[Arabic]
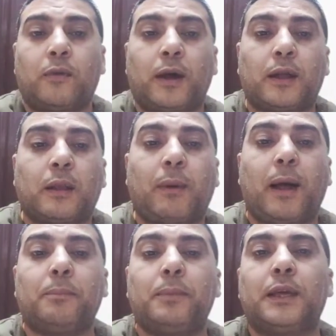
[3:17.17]

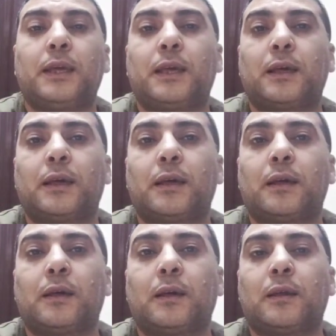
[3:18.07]
فطبعا بي
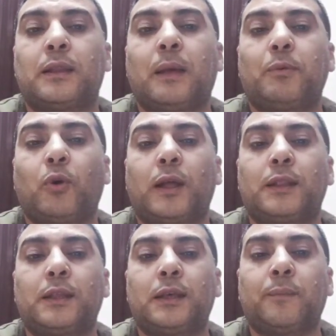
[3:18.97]
ده
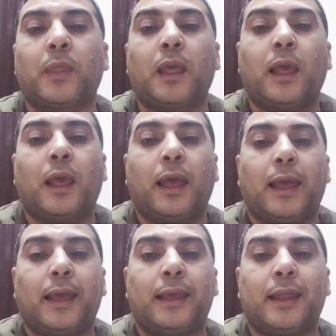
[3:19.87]
بيؤدي
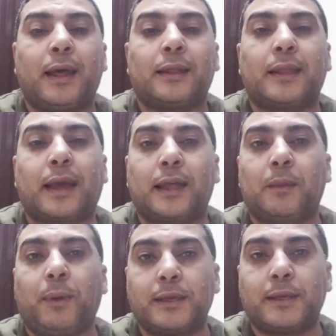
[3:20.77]
الى
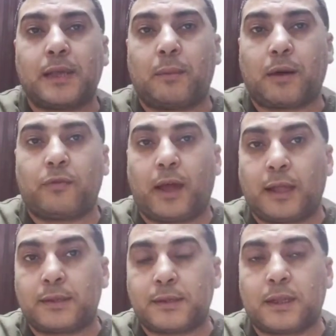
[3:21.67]
تخريب حسابك في
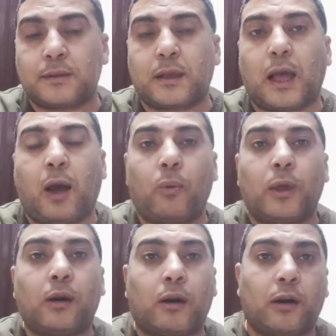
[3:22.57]
ادسنس او
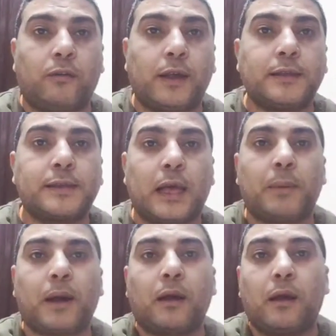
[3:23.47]
ايقاف
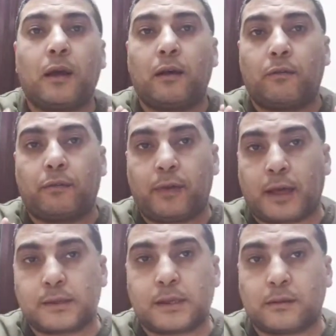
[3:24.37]
حسابك
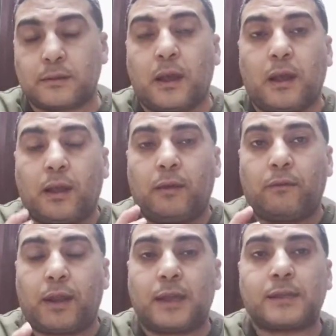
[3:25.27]
في ادسنس
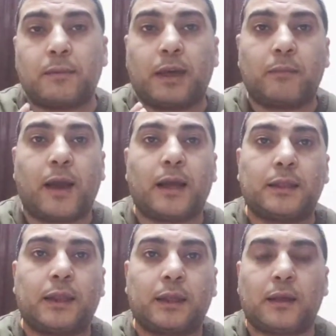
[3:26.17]
فلازم يا جماعه
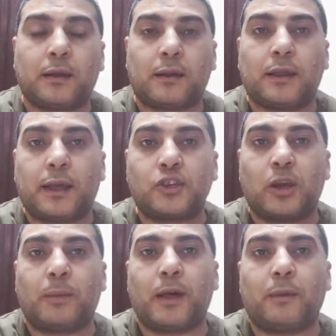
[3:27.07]
الخير يا
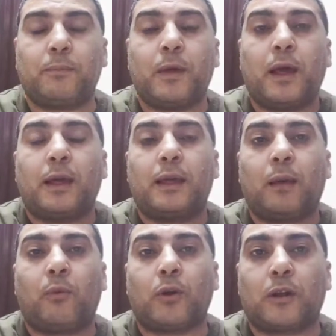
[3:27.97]
شباب
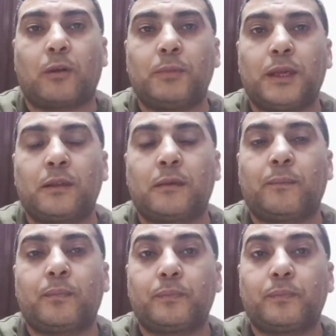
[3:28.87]
يا محترمين